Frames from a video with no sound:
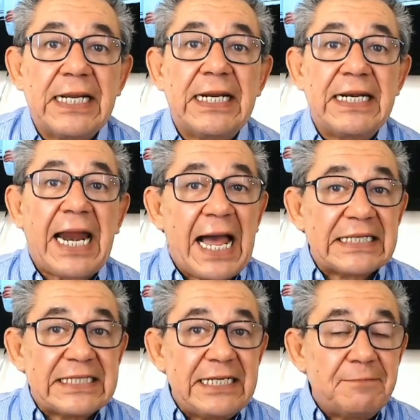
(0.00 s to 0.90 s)
la
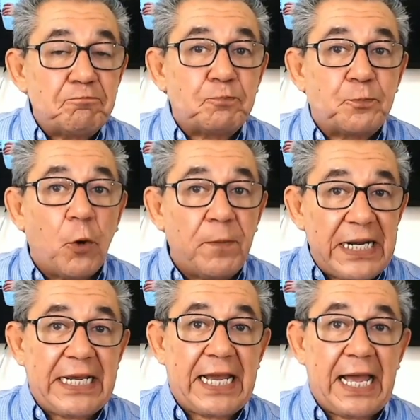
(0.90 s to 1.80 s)
hacen
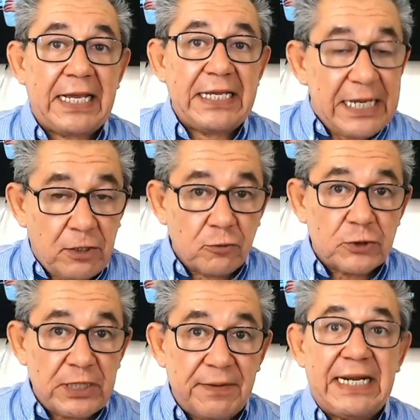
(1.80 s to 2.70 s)
pública,
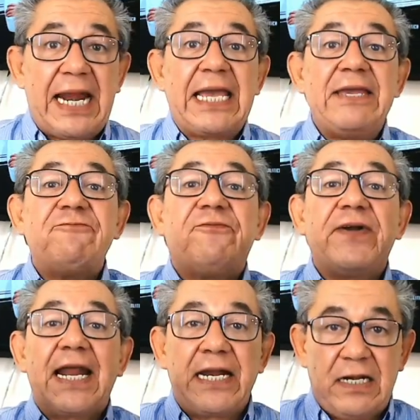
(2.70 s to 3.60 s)
inclusive la
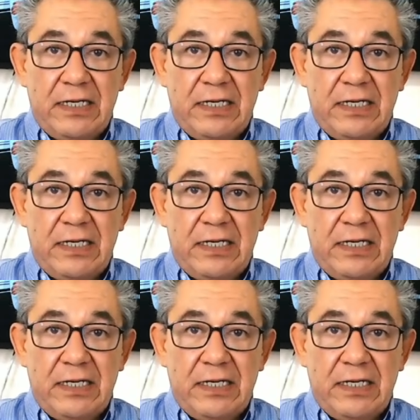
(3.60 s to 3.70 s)
inflan.